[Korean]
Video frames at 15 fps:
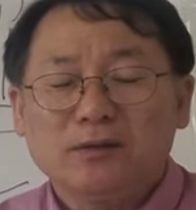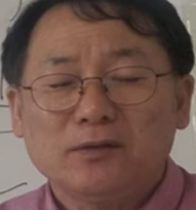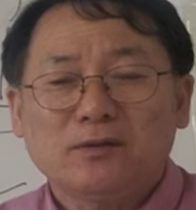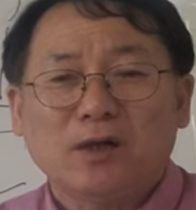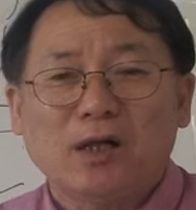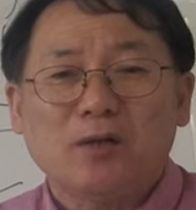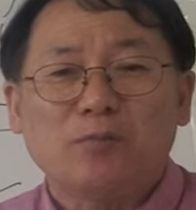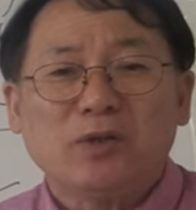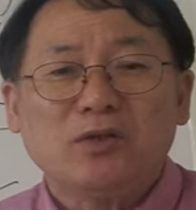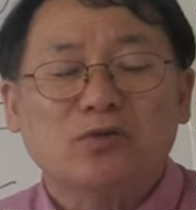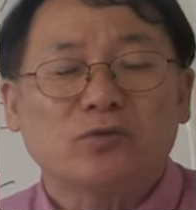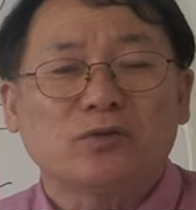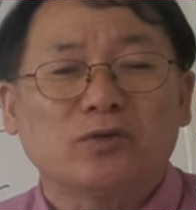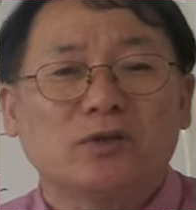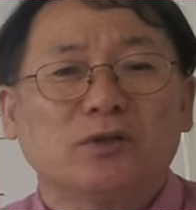이스라엘
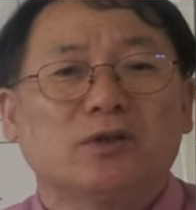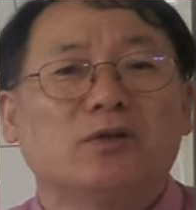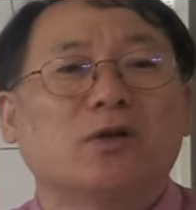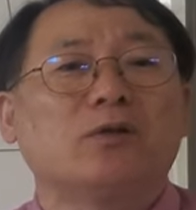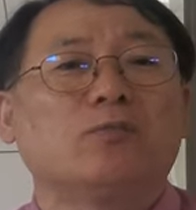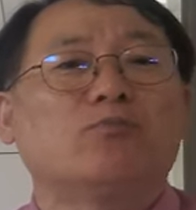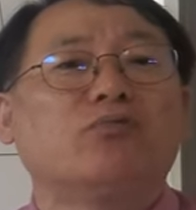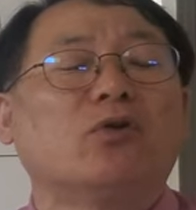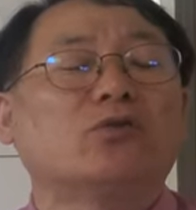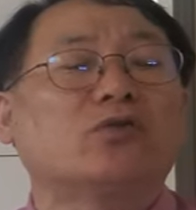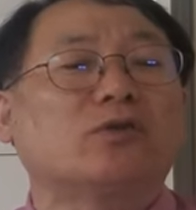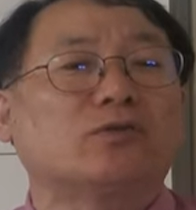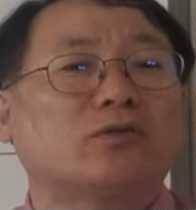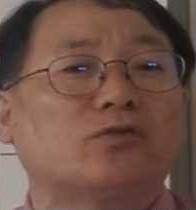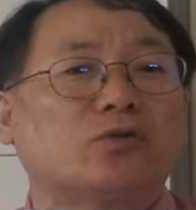민중들은 그것을
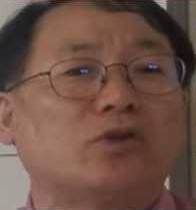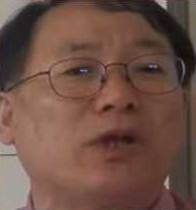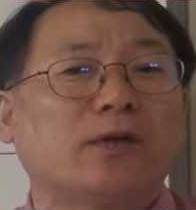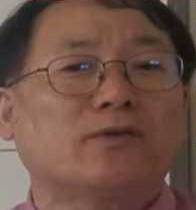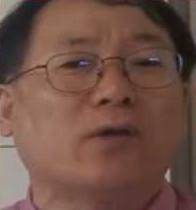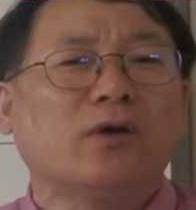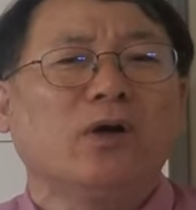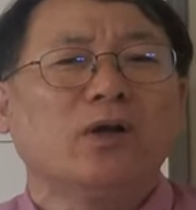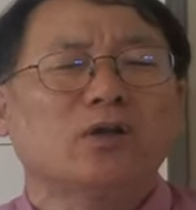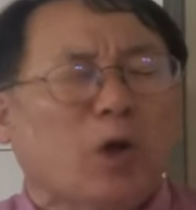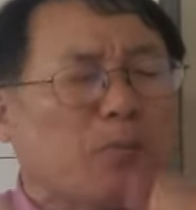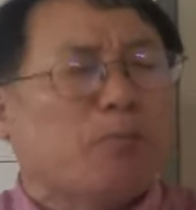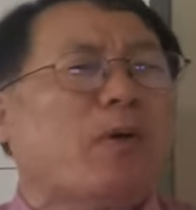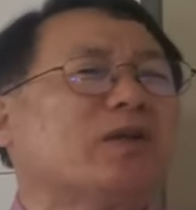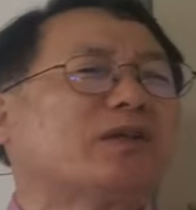무엇으로 취했어요?
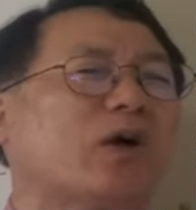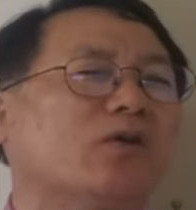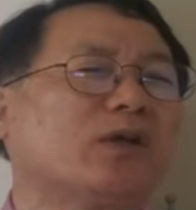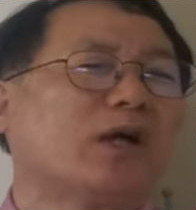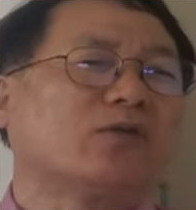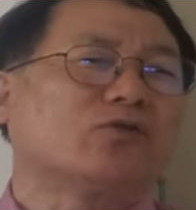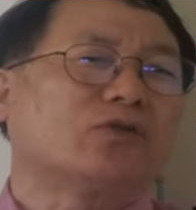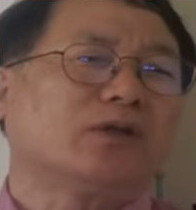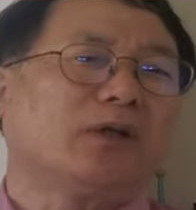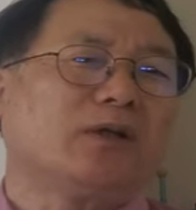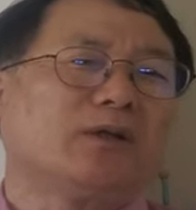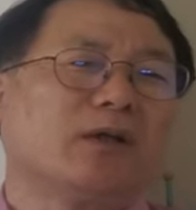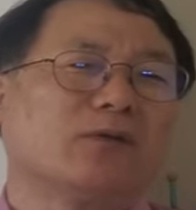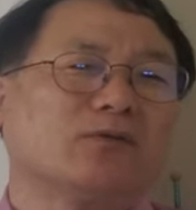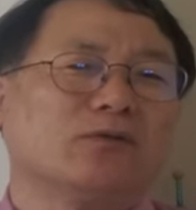첫 번째 언약으로
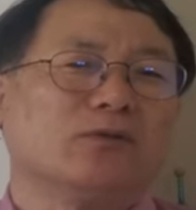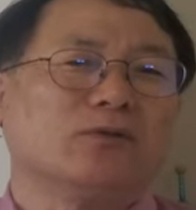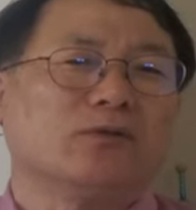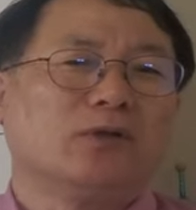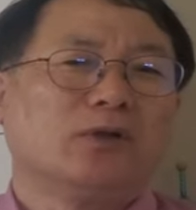취했다고.